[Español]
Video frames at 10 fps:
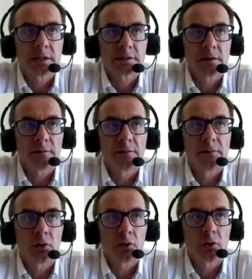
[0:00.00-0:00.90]
es el
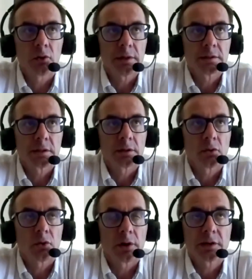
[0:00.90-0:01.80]
fórum y es el
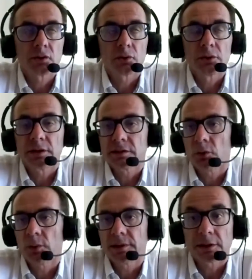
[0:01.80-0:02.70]
congreso donde se
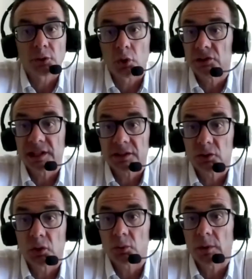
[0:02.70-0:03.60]
encuentra todo el
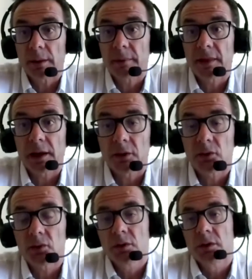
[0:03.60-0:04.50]
sector una vez al
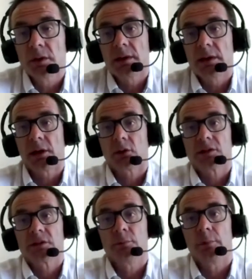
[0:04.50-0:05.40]
año creo que
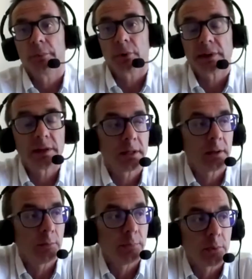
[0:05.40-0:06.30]
es
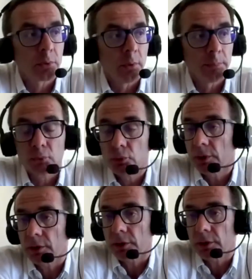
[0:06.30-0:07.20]
importante como punto
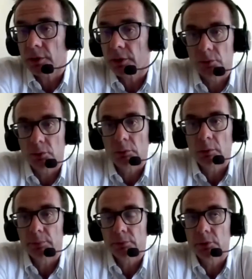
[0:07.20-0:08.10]
de reunión, como
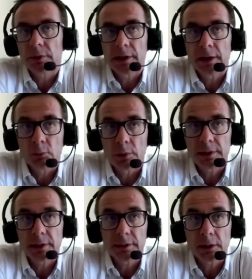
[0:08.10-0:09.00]
punto de
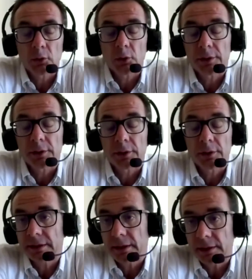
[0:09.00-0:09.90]
networking, de conocer qué
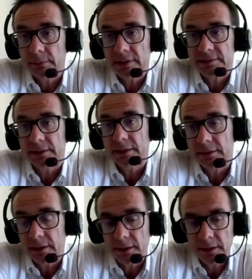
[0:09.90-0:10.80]
iniciativas, qué
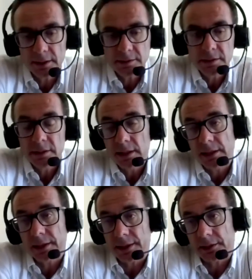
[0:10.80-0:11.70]
tendencias y
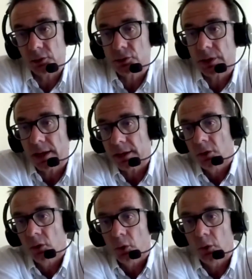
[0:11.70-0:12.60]
qué retos hay
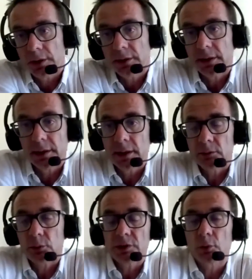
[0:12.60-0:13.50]
hoy en día en el
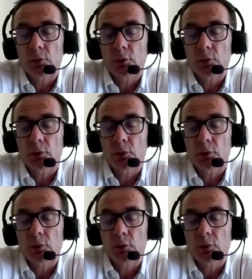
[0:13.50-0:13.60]
turismo